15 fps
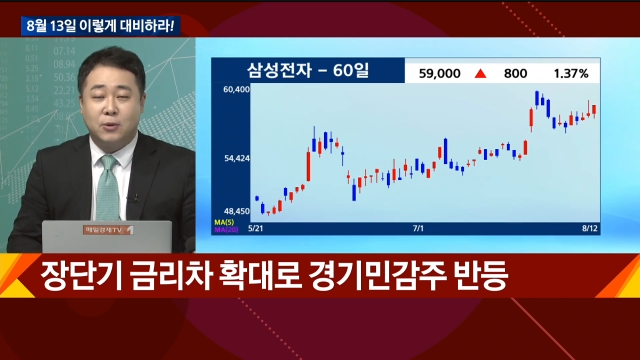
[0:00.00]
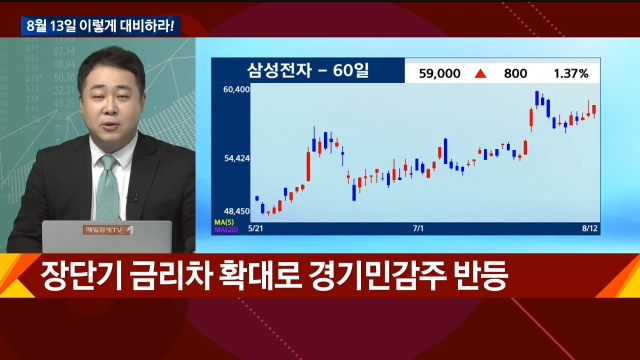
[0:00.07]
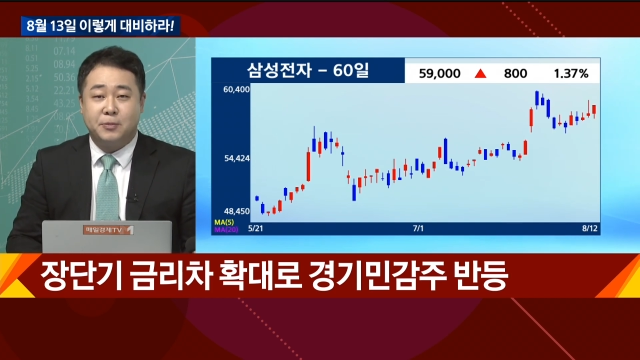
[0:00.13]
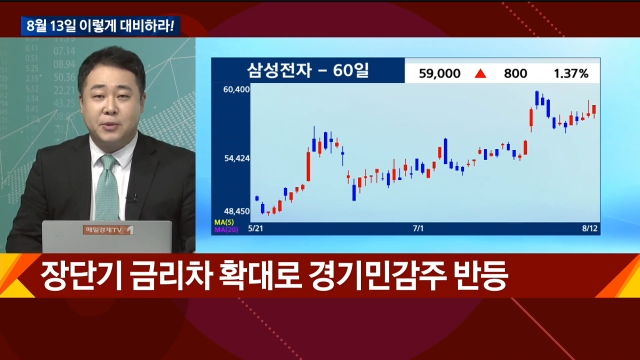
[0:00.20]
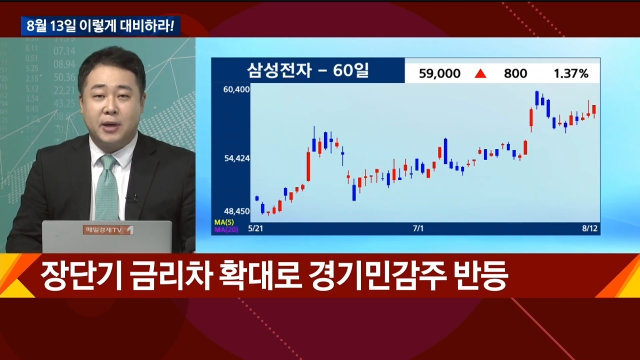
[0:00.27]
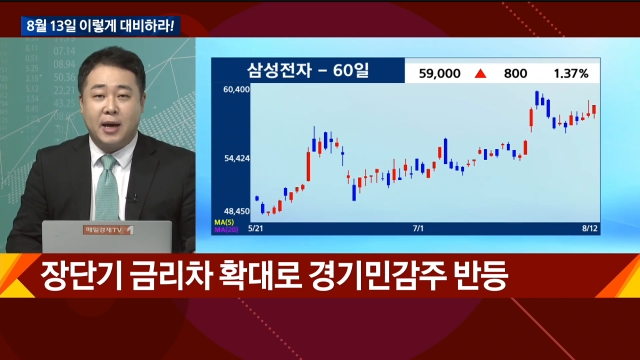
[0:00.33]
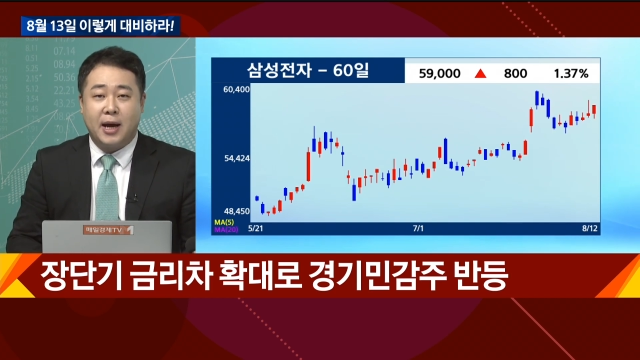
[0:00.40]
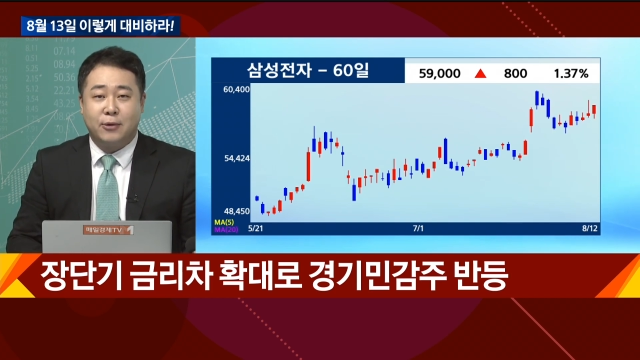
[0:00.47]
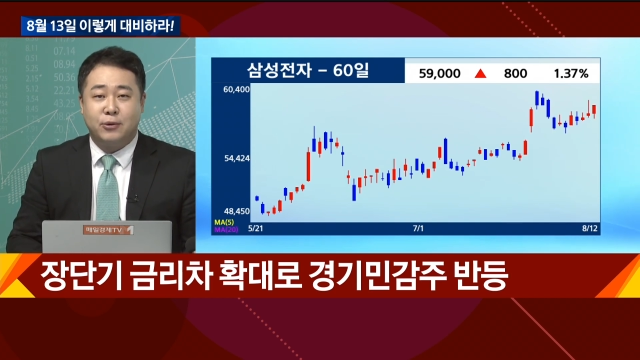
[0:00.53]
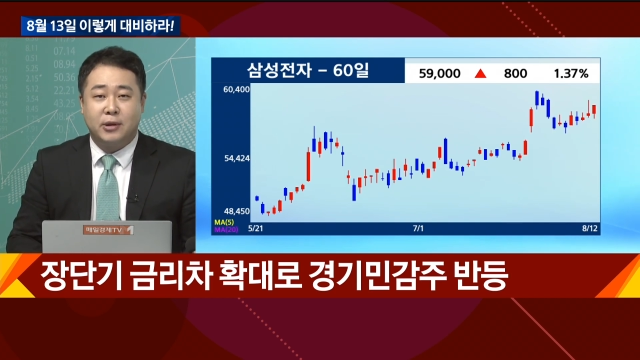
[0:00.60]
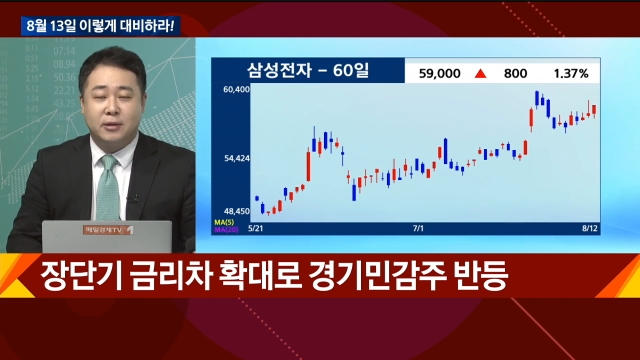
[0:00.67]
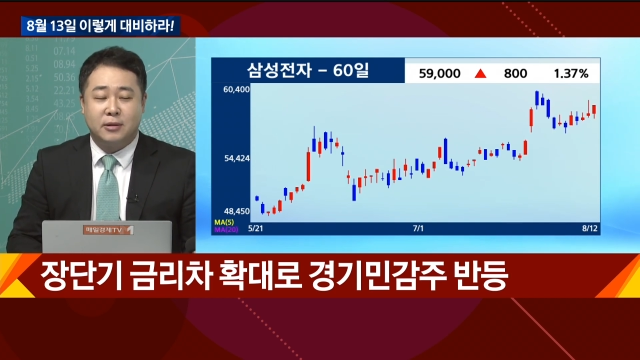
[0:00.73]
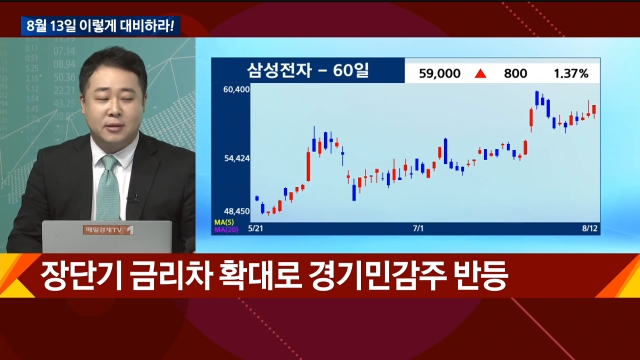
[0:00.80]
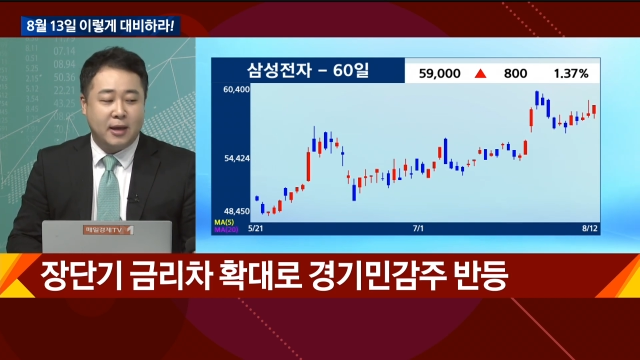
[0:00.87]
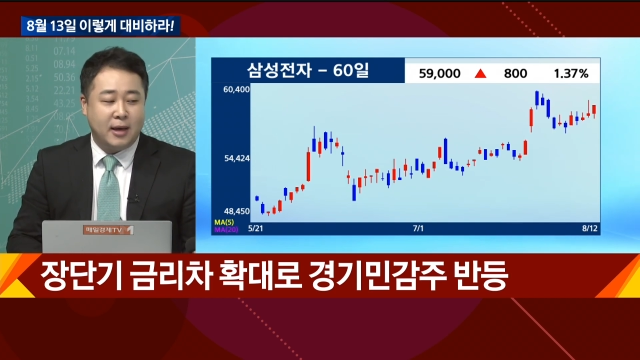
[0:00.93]
코스피가 가고
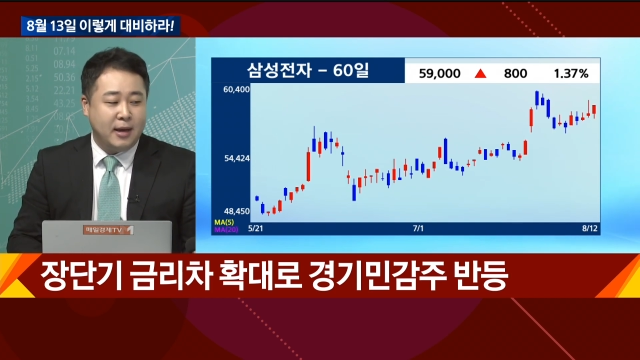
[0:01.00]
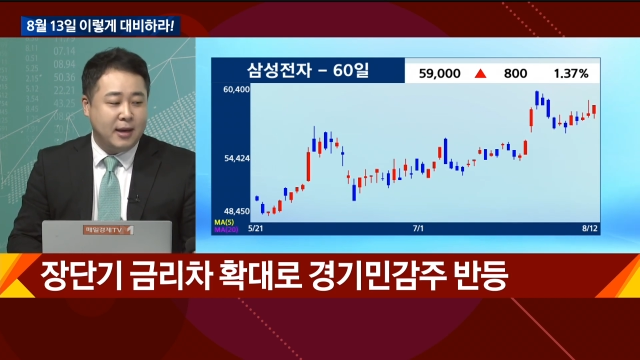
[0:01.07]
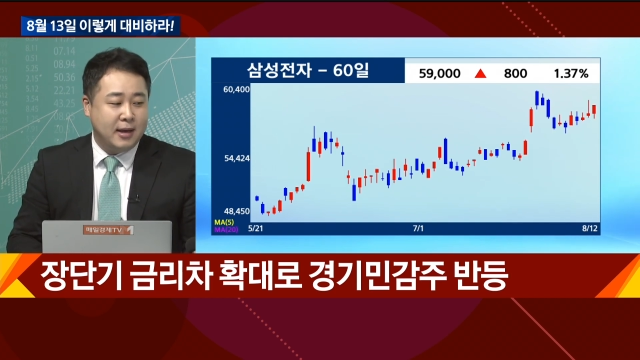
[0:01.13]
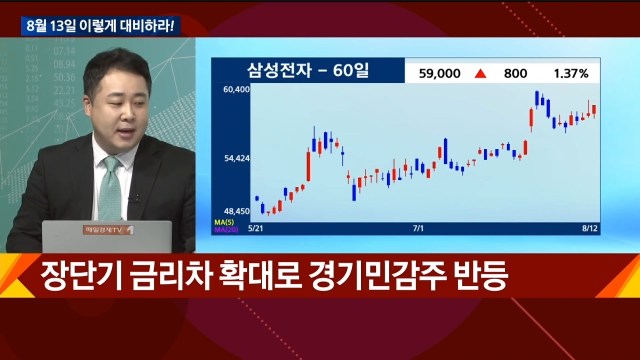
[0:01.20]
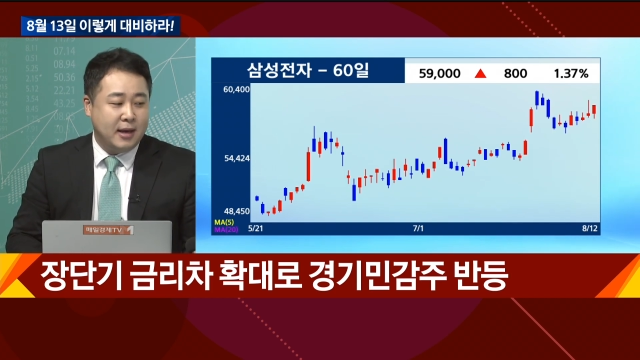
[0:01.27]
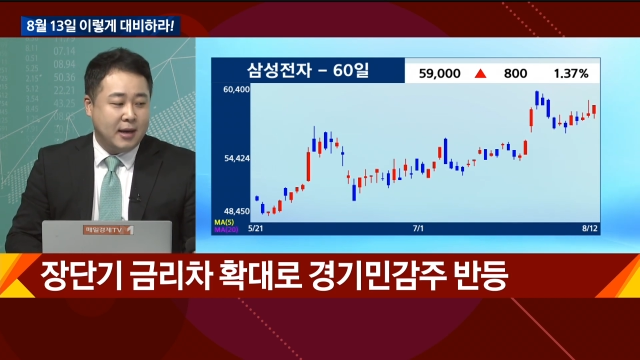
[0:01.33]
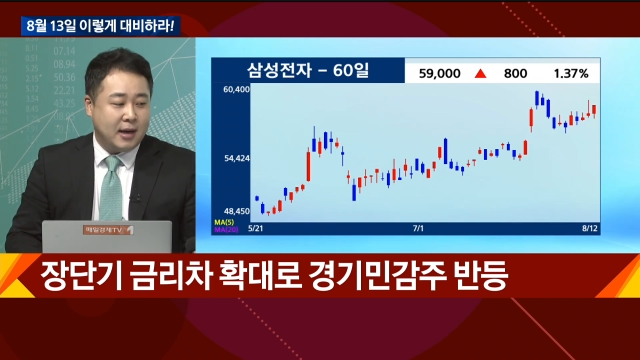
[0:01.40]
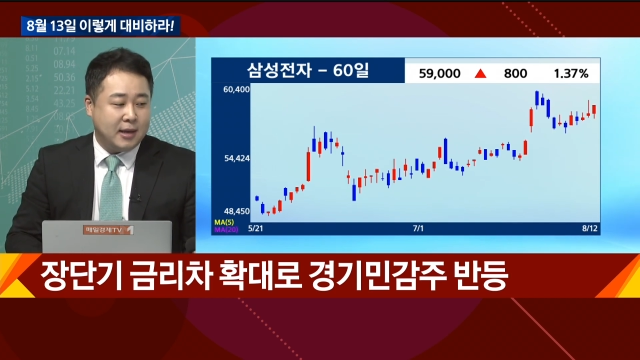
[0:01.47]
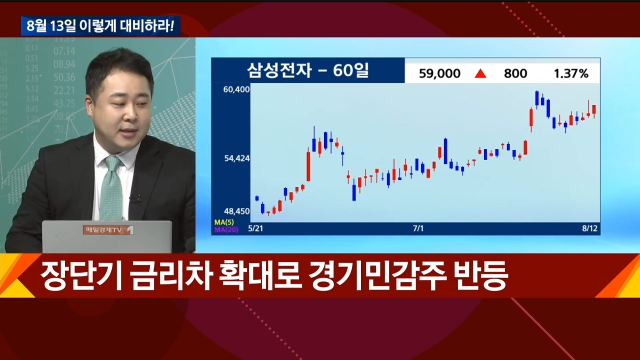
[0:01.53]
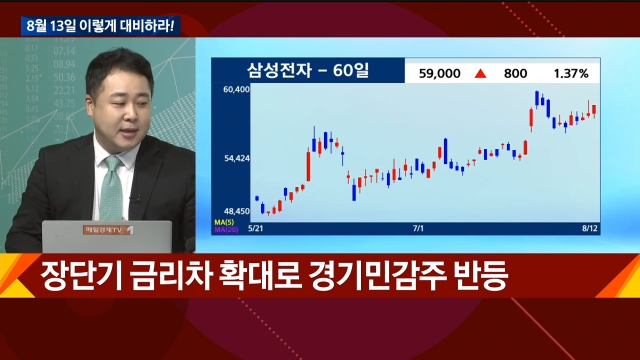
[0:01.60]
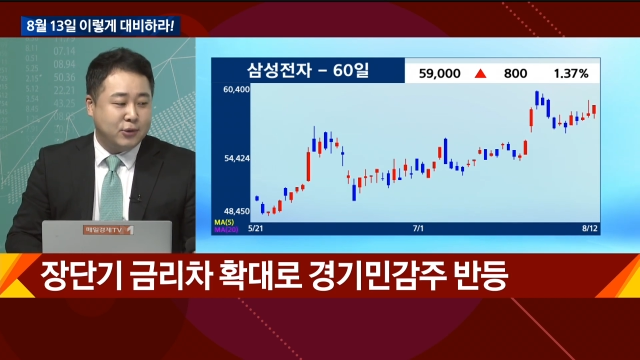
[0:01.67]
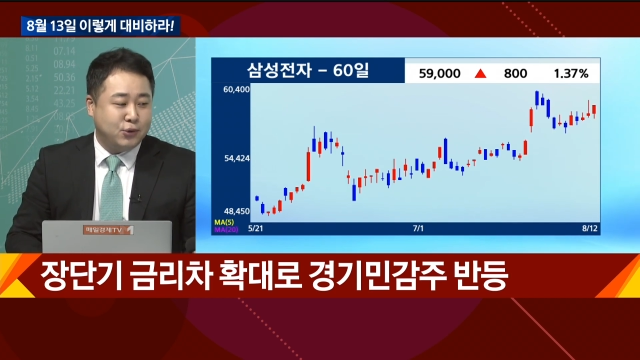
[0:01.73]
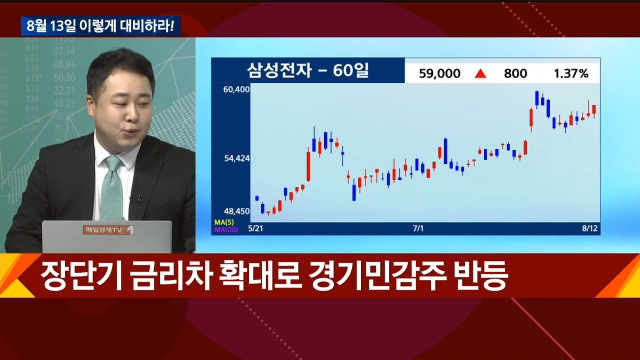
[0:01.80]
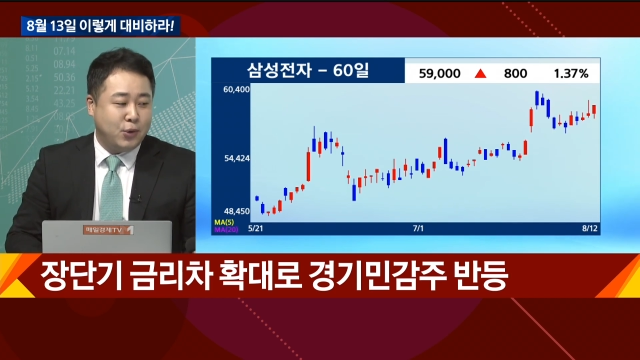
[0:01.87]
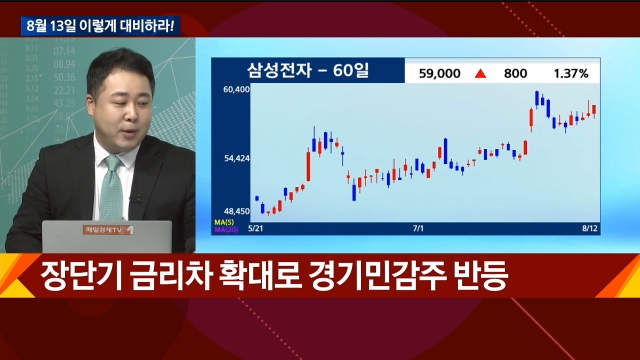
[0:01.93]
있는데
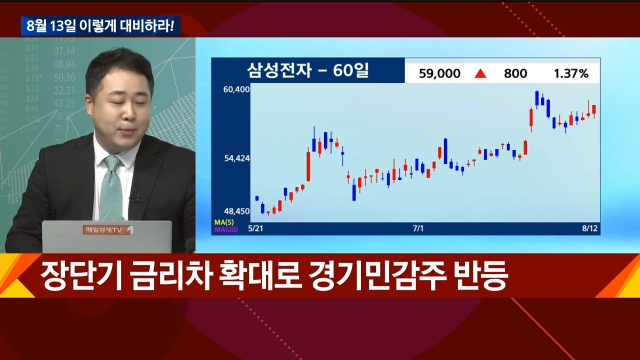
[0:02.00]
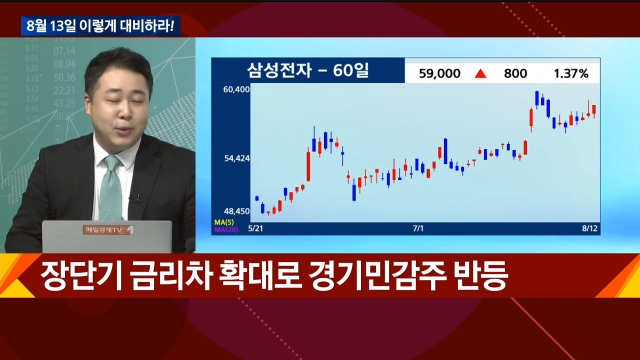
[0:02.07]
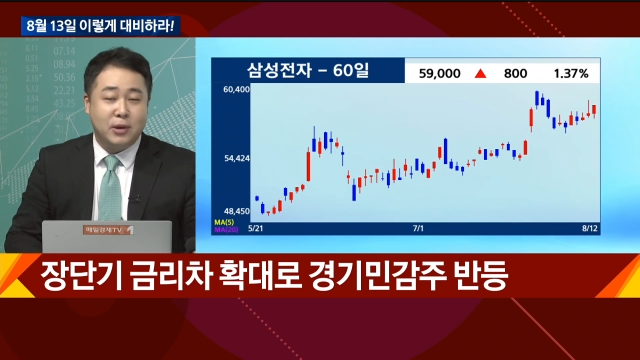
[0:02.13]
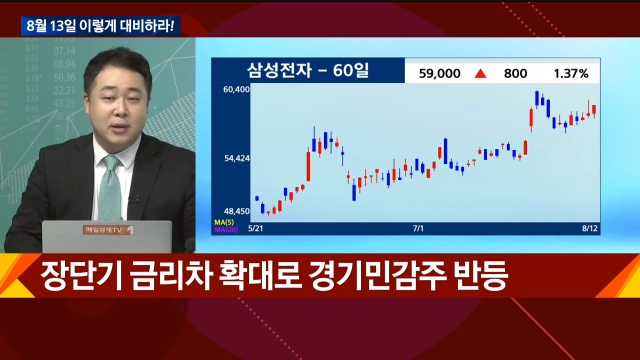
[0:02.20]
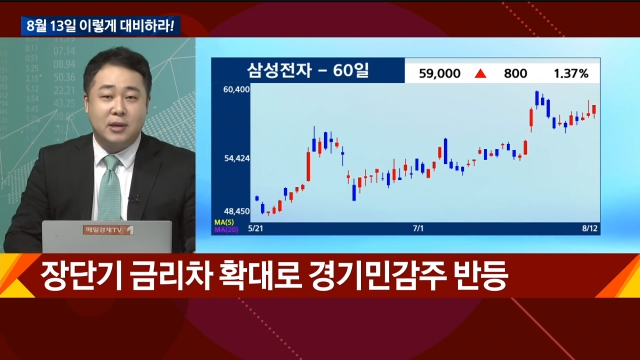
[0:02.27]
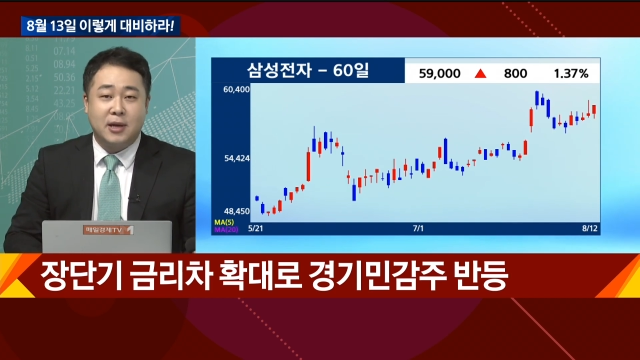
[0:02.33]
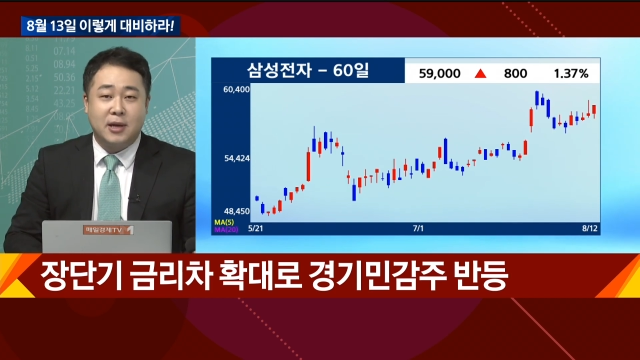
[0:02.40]
가장 중요한 포인트가